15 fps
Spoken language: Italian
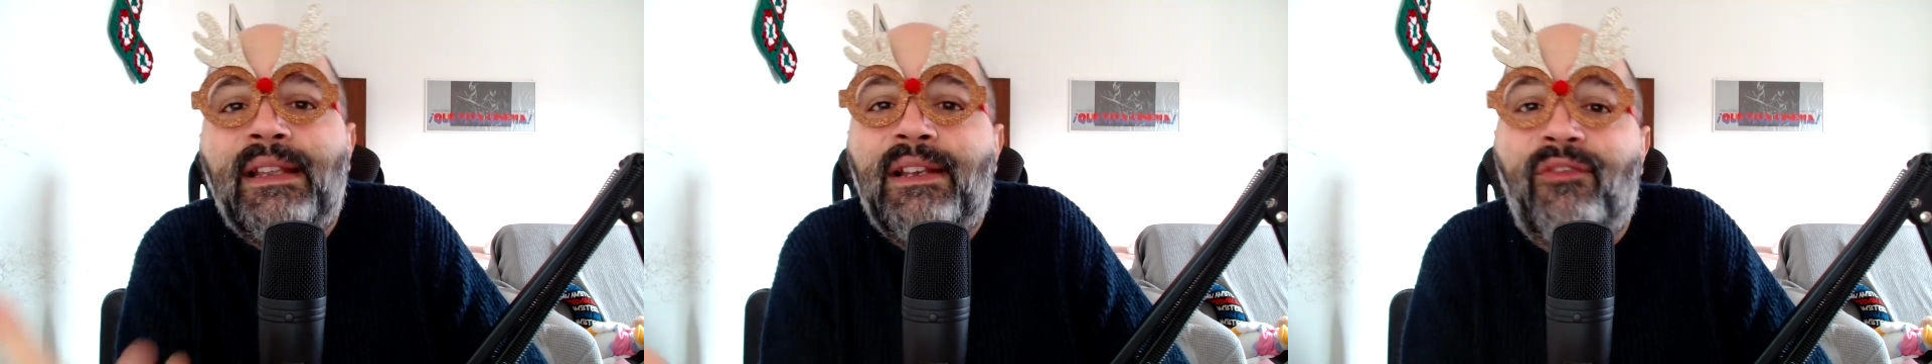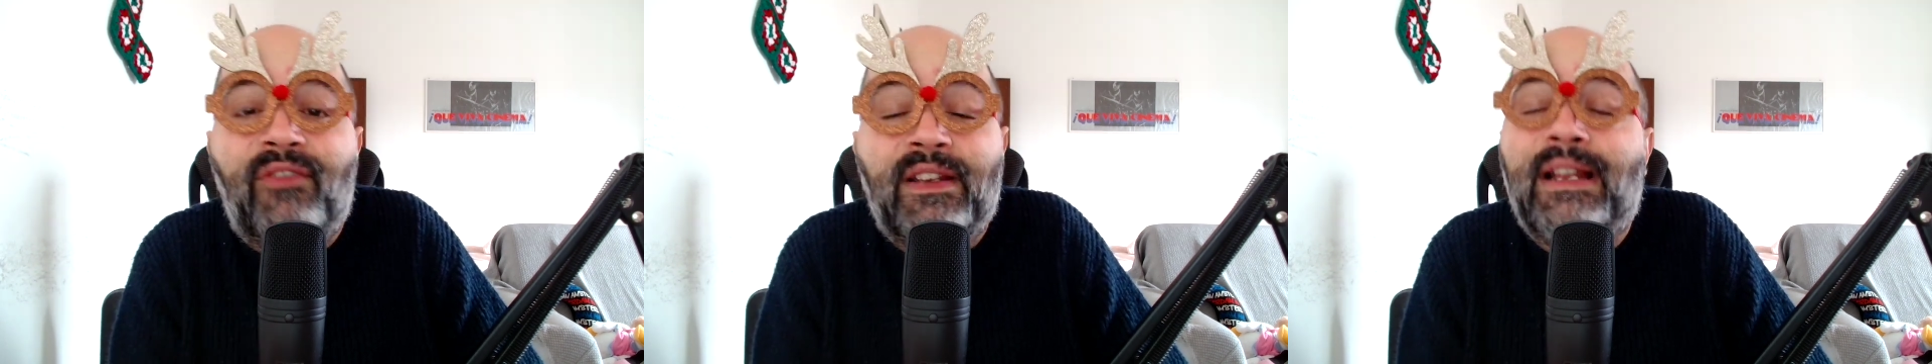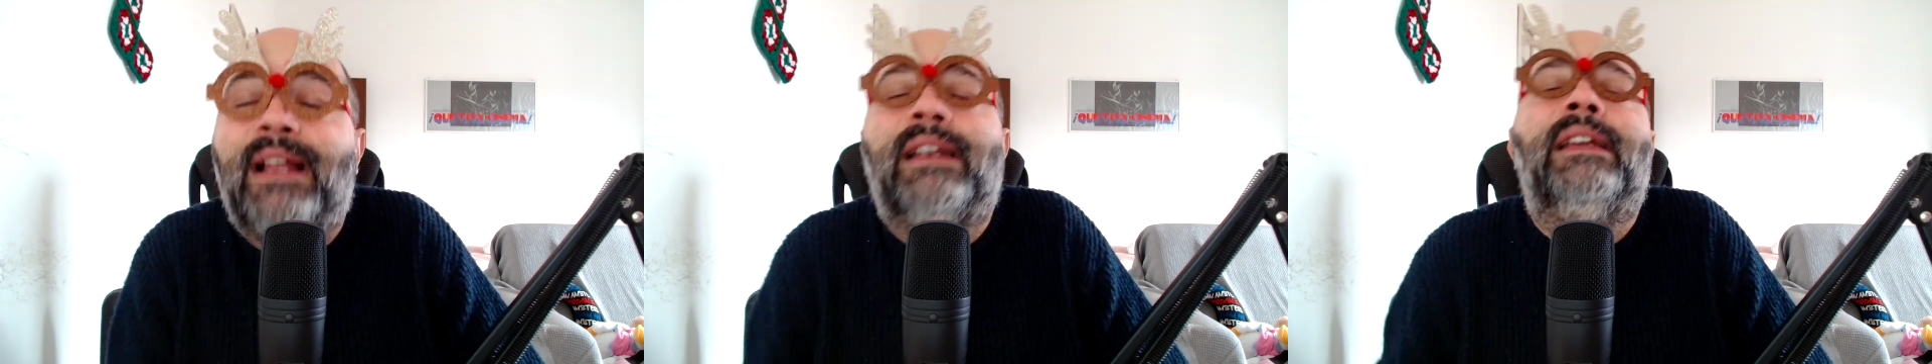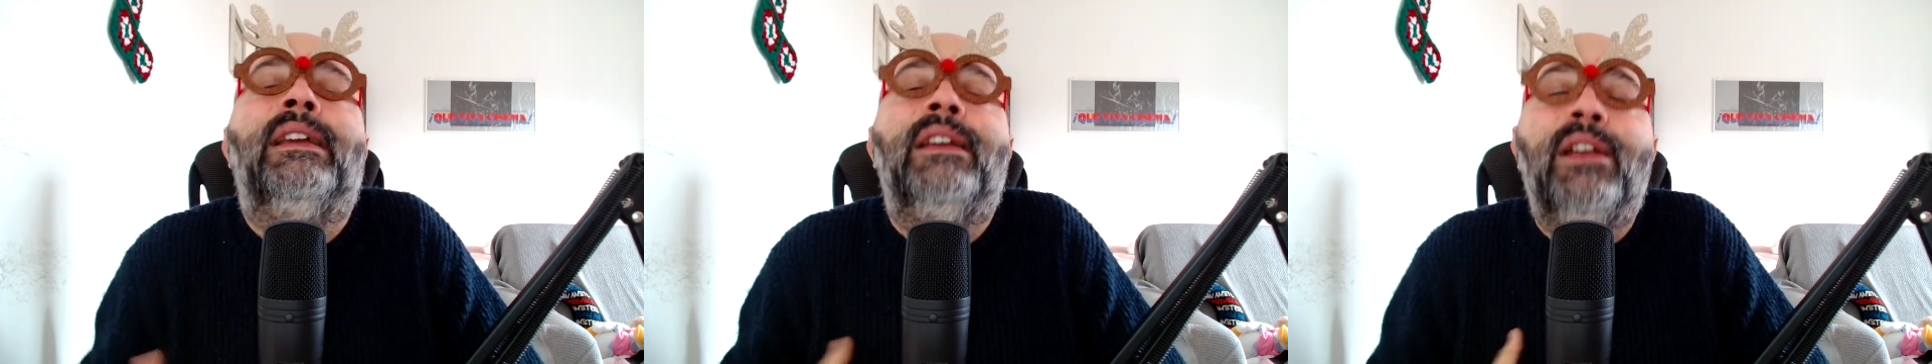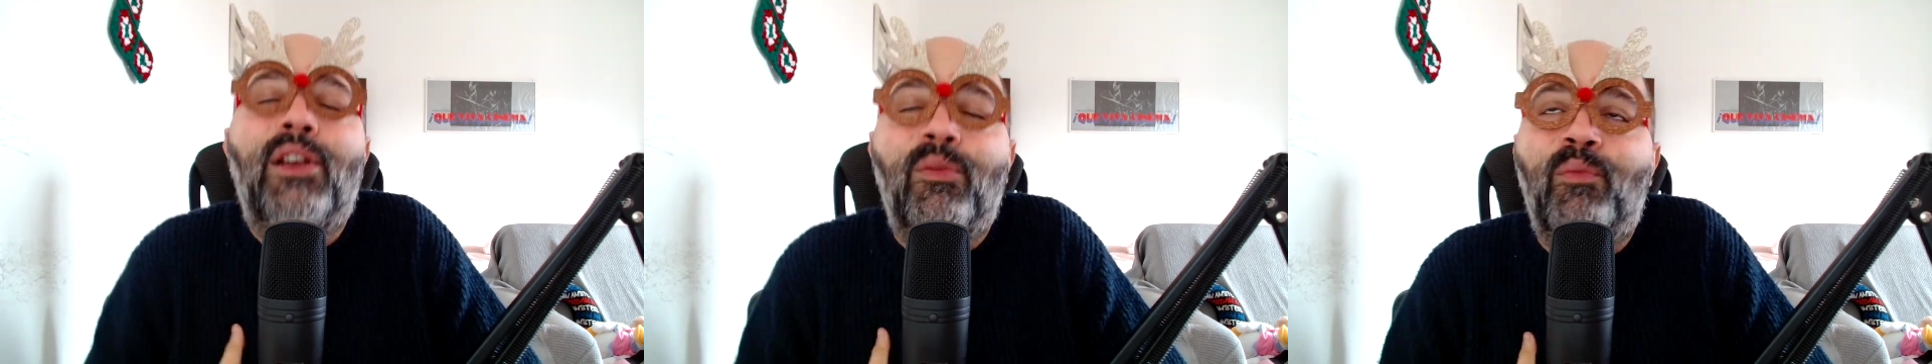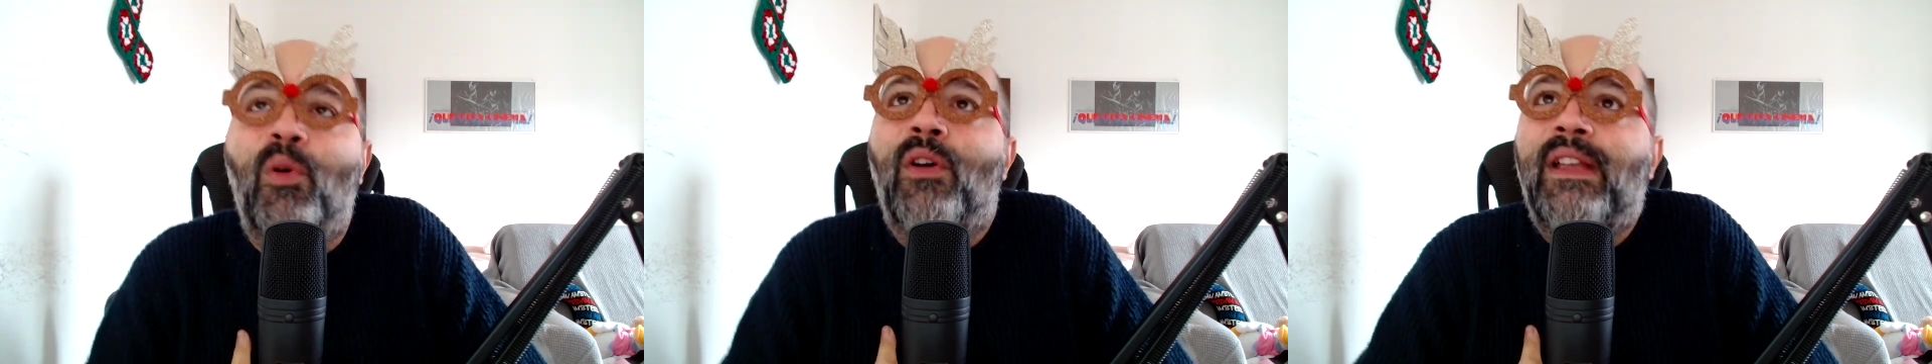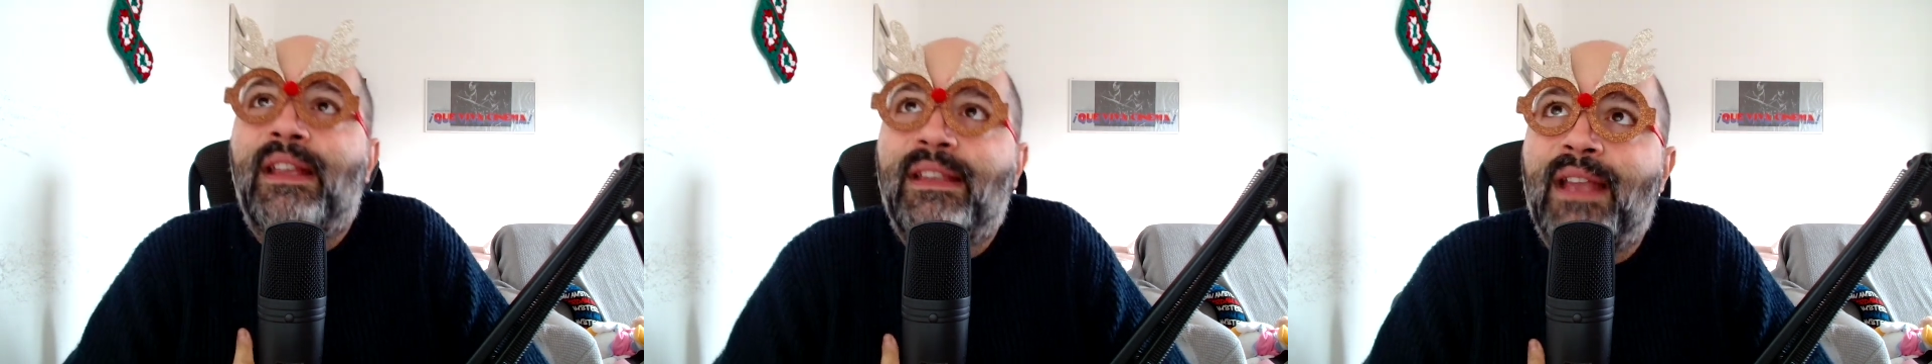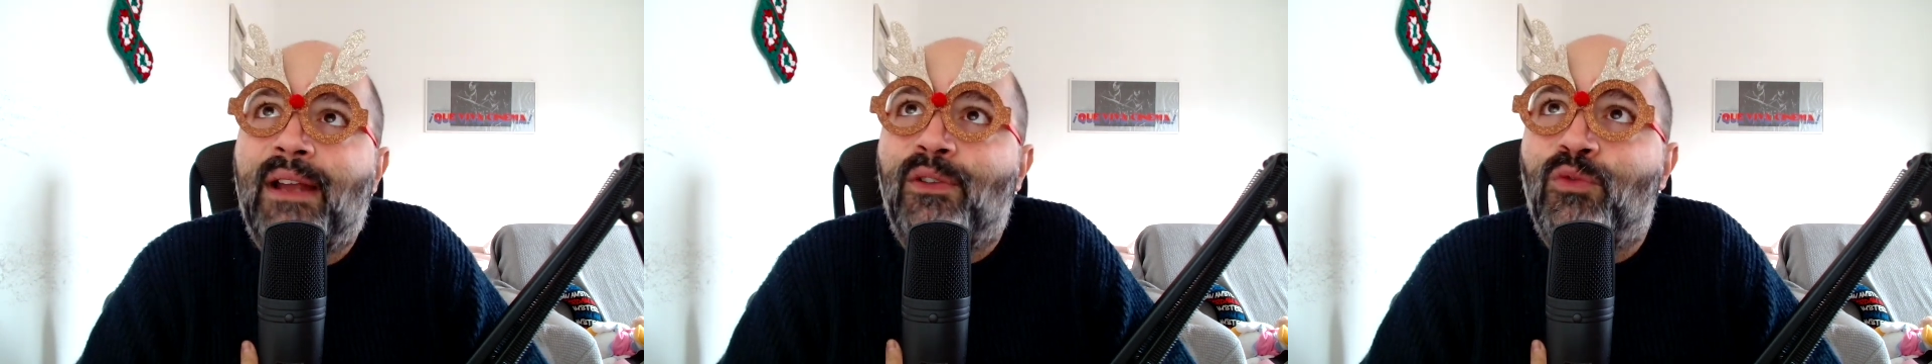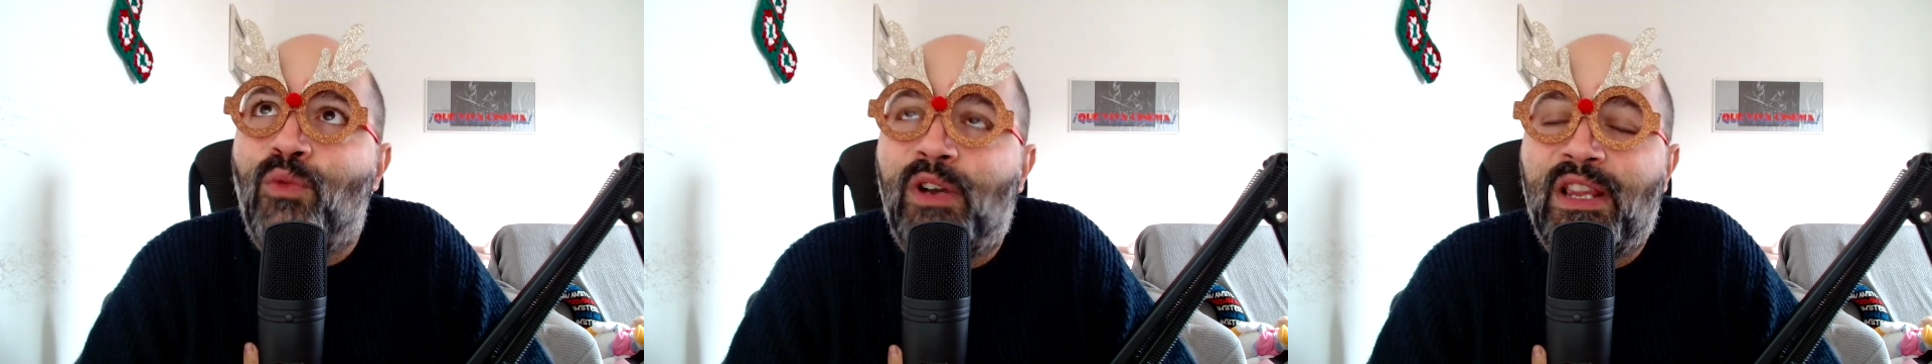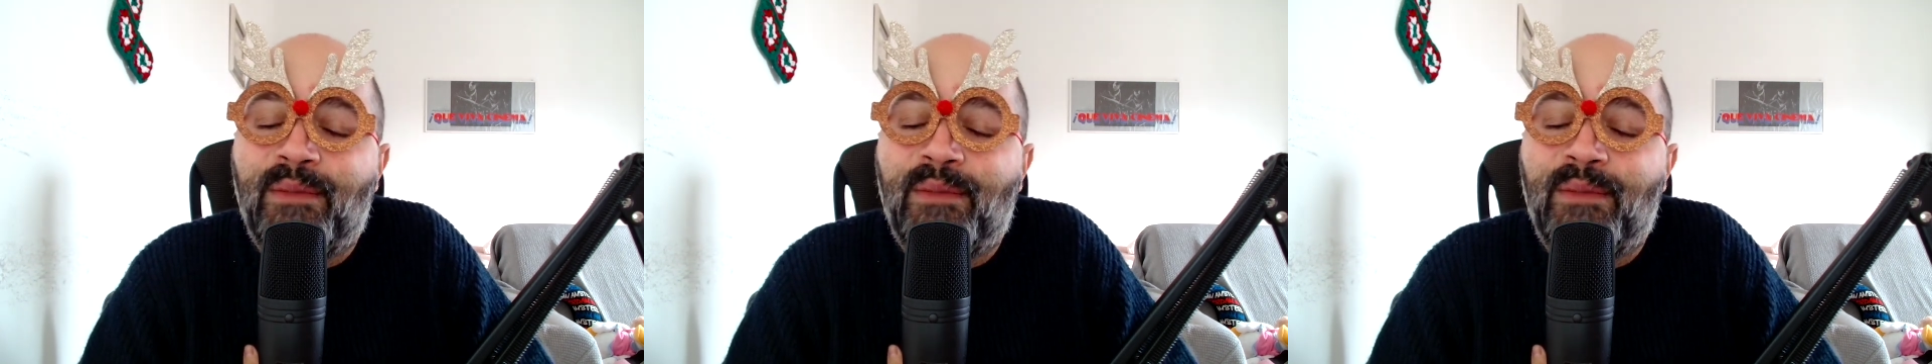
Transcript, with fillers: il finale poi è chiaro cuore